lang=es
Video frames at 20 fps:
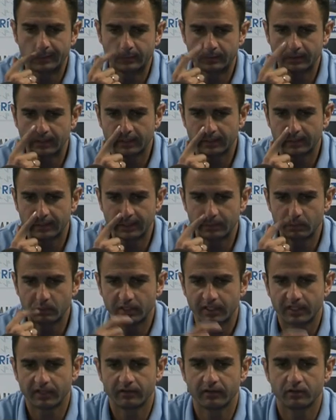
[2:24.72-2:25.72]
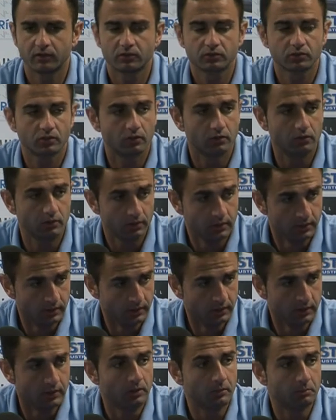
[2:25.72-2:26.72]
alegría muy grande. No solo
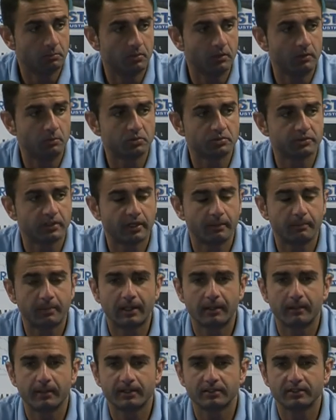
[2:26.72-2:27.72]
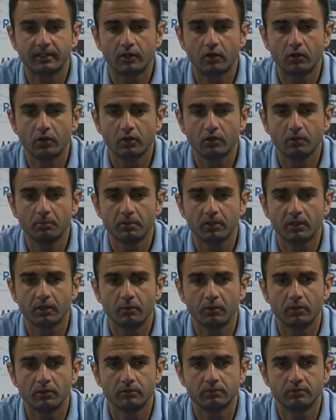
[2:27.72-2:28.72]
podemos tener palabras de elogio porque,
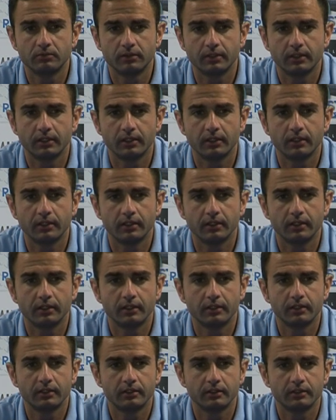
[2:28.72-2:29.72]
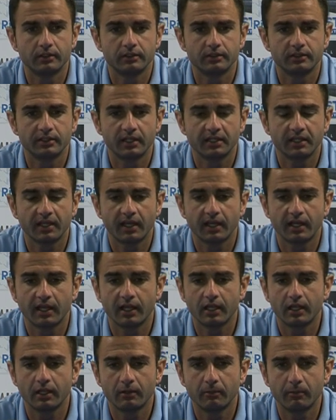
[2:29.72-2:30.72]
bueno, eh, ya llegar
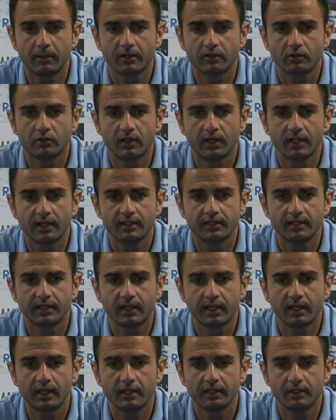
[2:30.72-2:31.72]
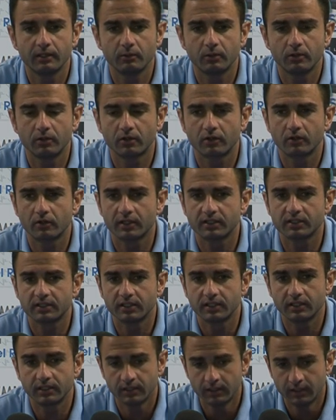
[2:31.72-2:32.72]
ahí y ver toda la gente que hay y, bueno, creo que
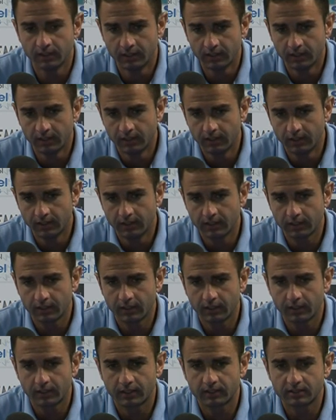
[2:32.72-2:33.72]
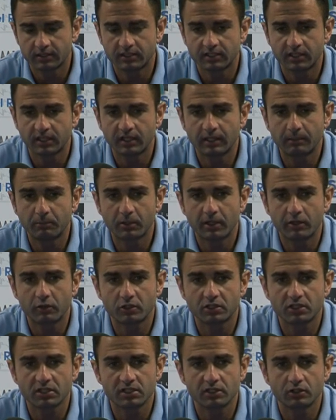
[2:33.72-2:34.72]
Si, que si siguen
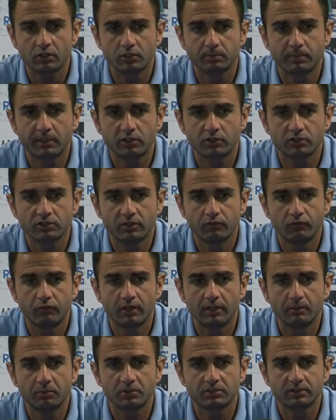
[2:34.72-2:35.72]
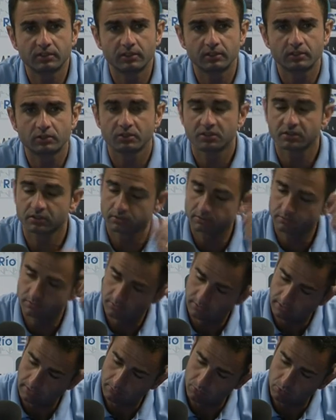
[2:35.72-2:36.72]
apoyándonos así todos los partidos de fuera, pues eso es,
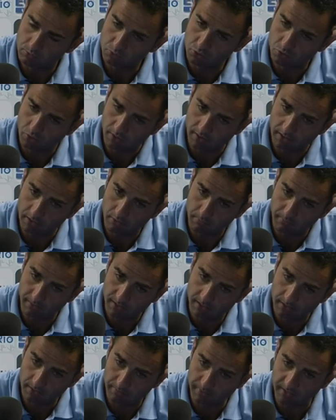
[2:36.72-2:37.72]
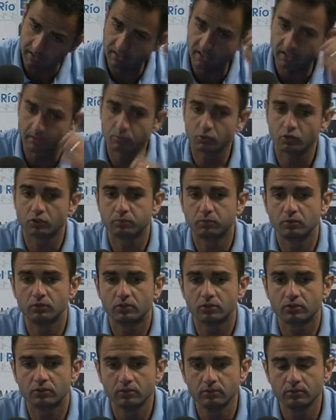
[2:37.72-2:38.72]
tenemos mucho ganado para, para sacar muchos
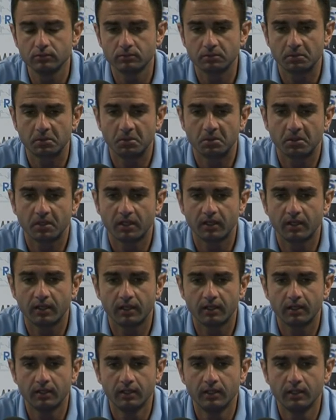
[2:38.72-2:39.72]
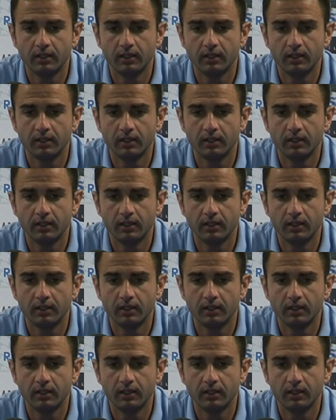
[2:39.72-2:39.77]
puntos, ¿no? Creo que,